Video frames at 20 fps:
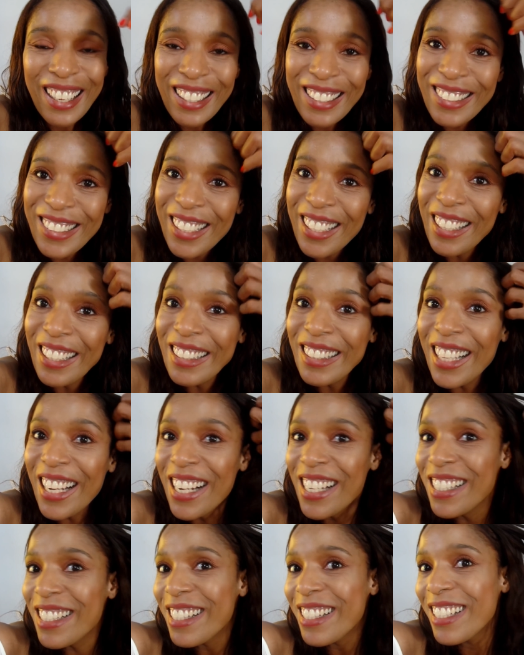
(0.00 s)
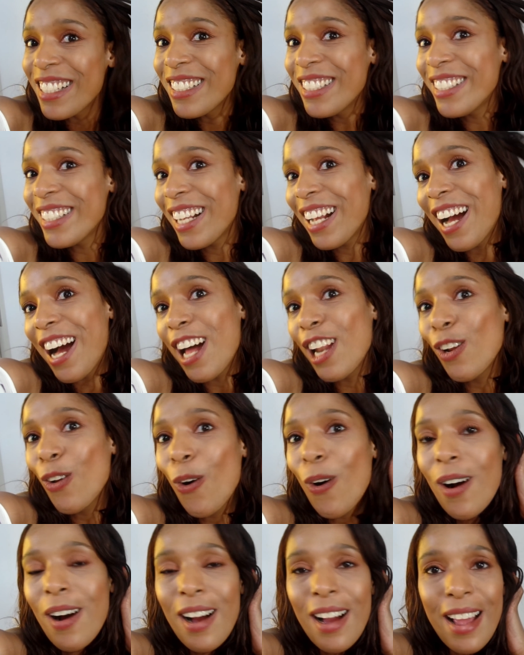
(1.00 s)
de andança de
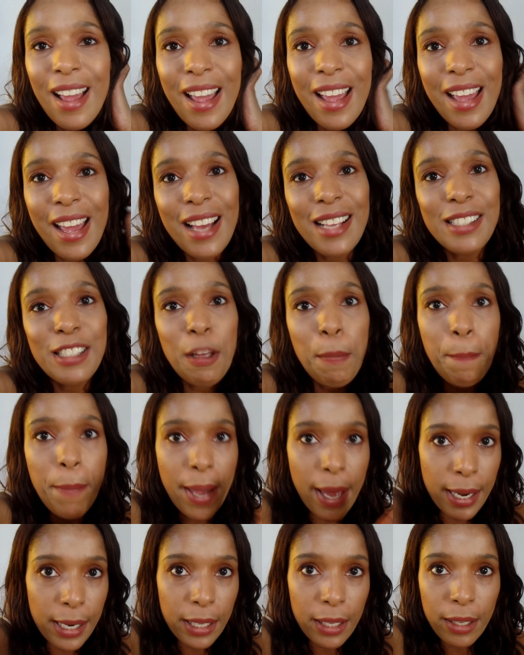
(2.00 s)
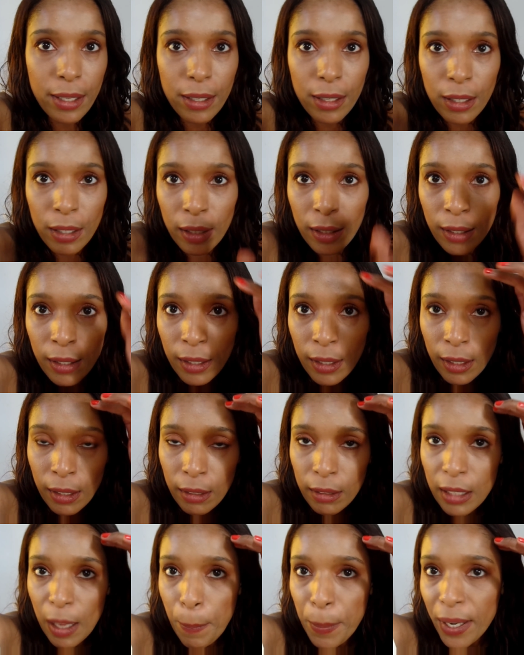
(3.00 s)
calor, é essa pele aqui.
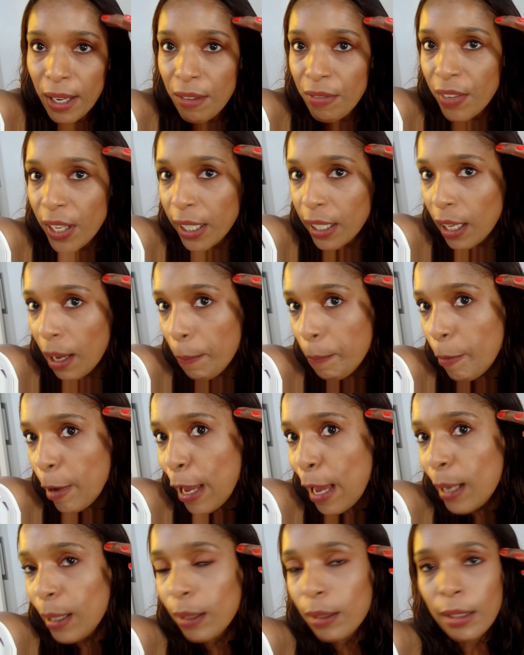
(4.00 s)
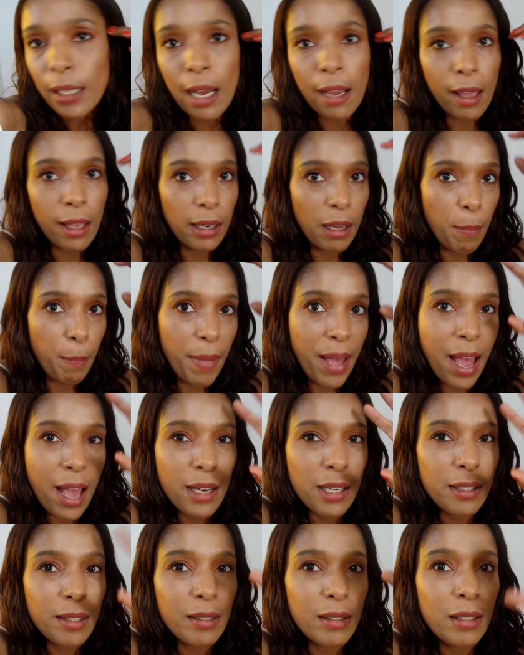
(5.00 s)
Dá pra ver que a pele tá aquela
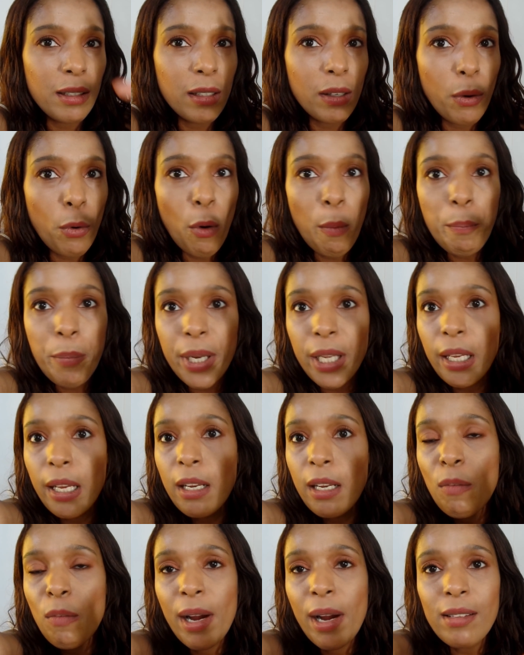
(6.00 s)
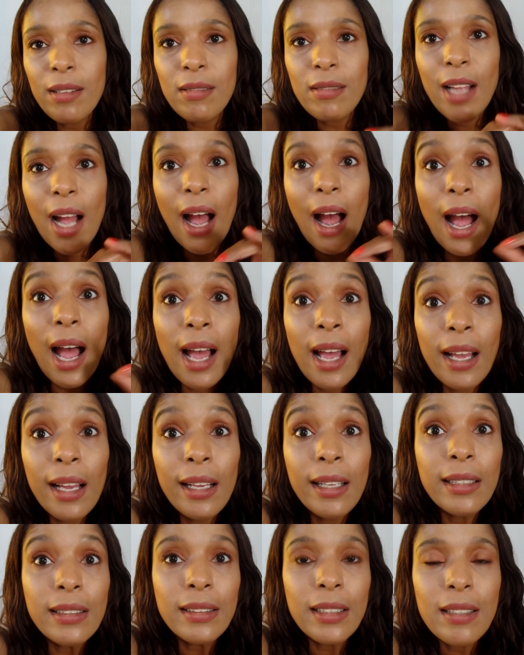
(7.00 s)
pele, assim, com brilho, mas
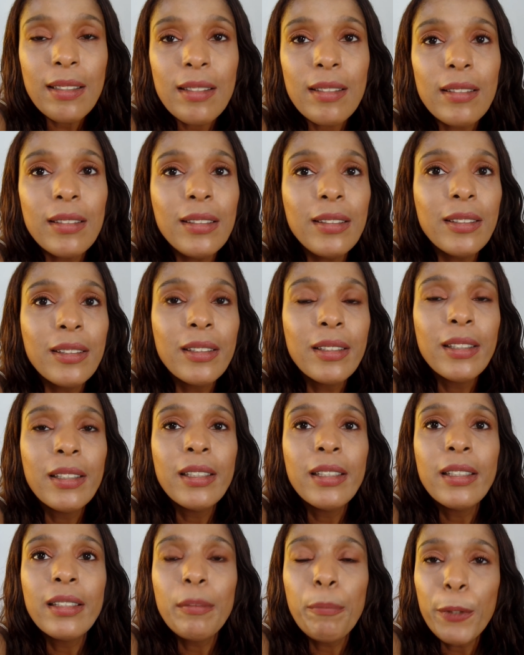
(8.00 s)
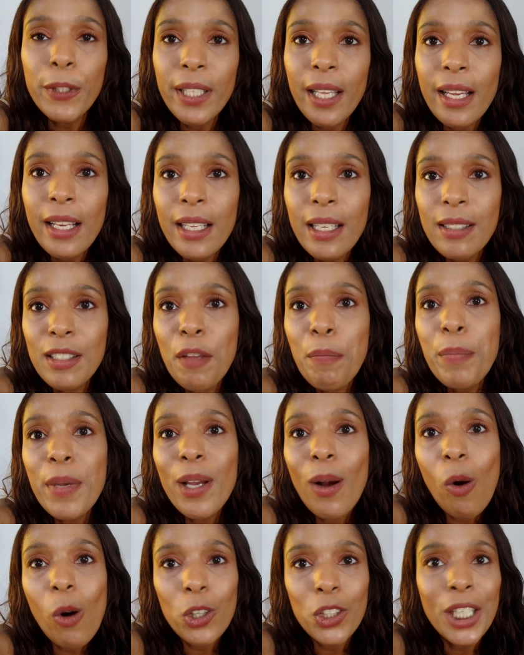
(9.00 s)
nada, assim... Poderia ser pior,